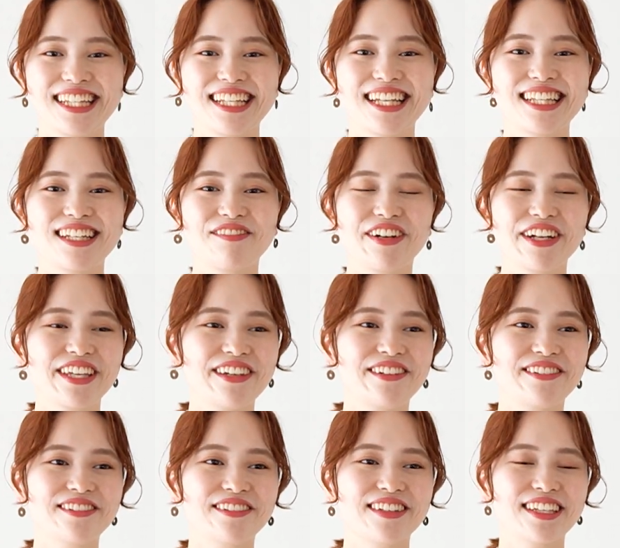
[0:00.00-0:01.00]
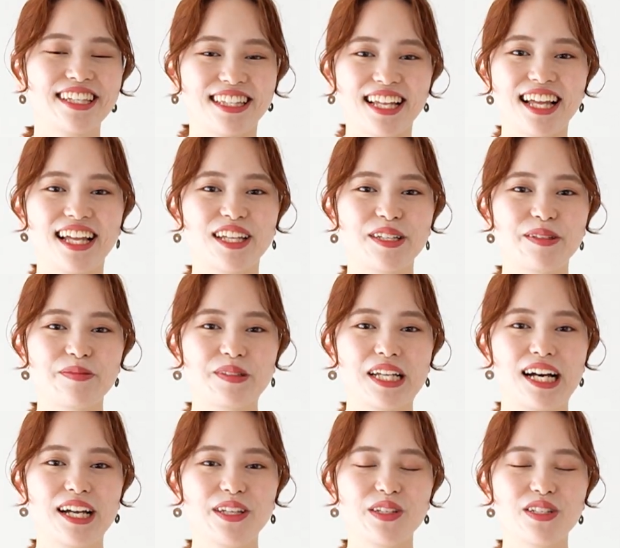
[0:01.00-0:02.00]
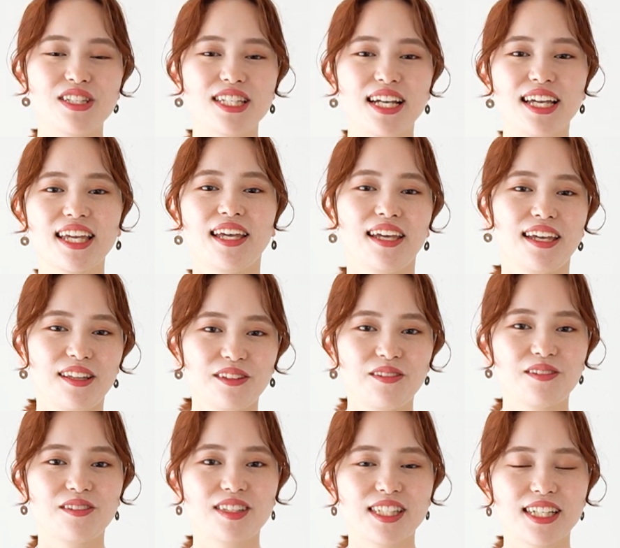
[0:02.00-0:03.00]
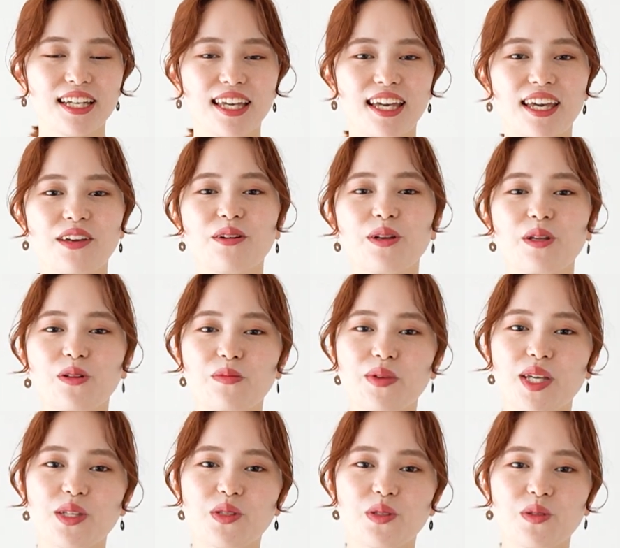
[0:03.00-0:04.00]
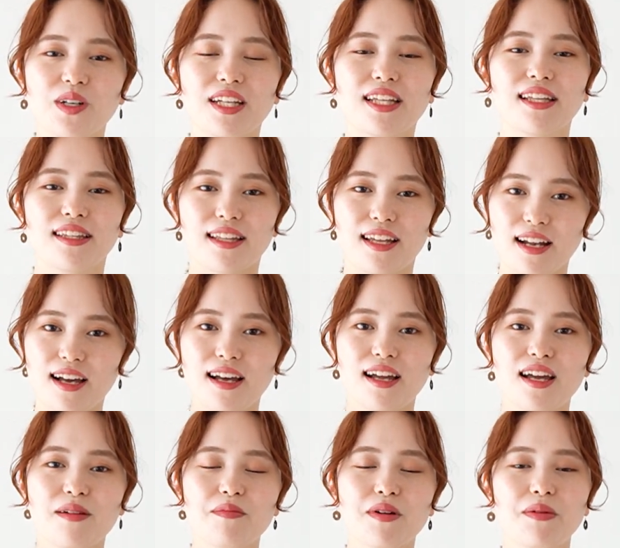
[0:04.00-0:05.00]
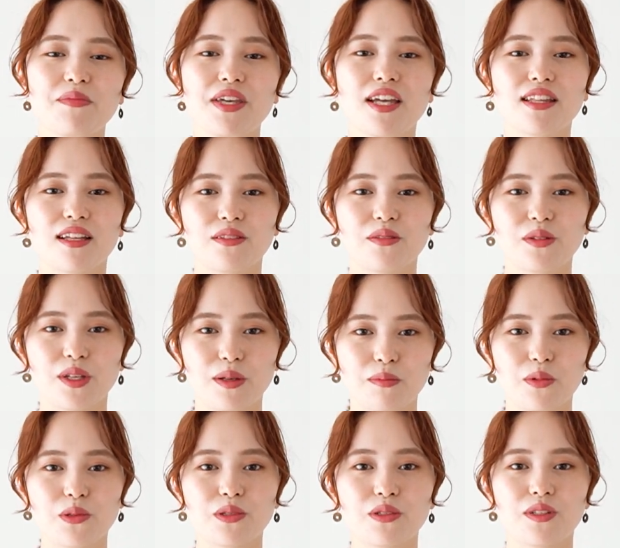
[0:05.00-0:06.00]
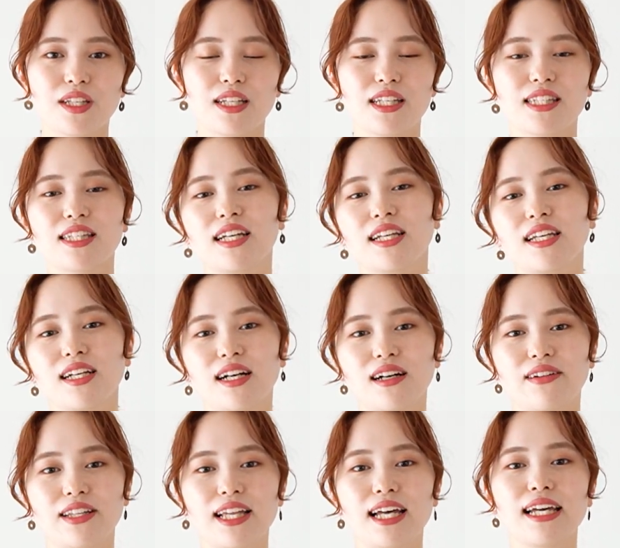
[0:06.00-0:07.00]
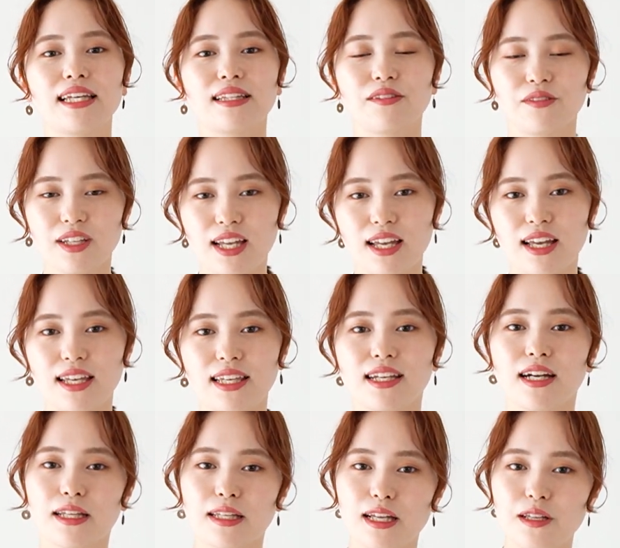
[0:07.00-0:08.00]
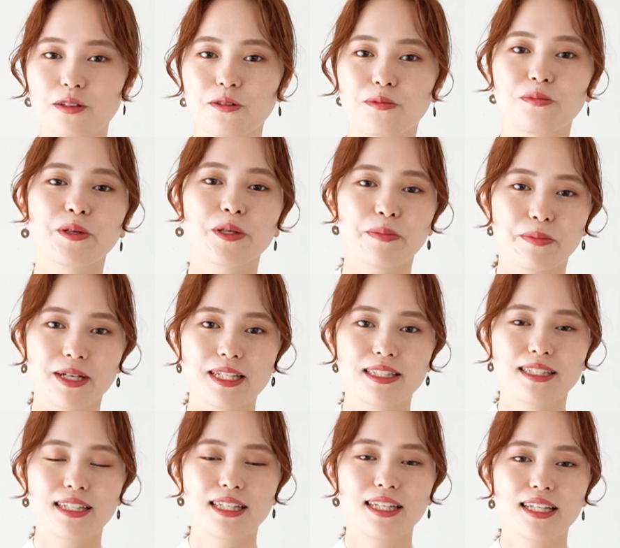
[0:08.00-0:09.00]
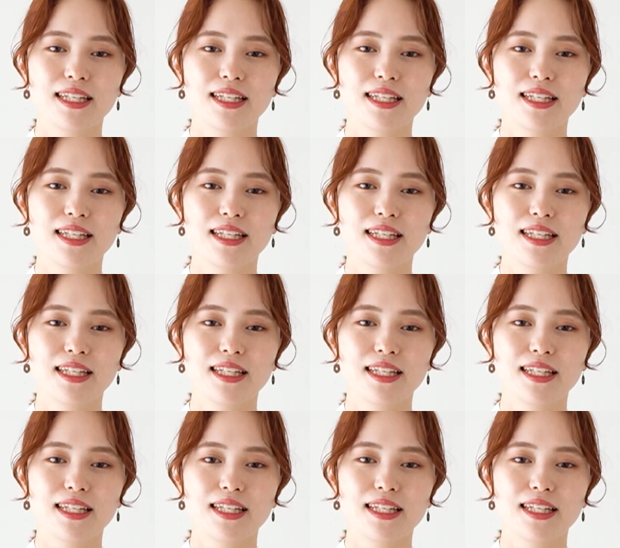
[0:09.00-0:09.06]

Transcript: なんでまあ今日着たああいう茶系の茶系寄りのベージュとかだったら、まあ、見えた時もそんなに下着感はないのでいいかなと思います。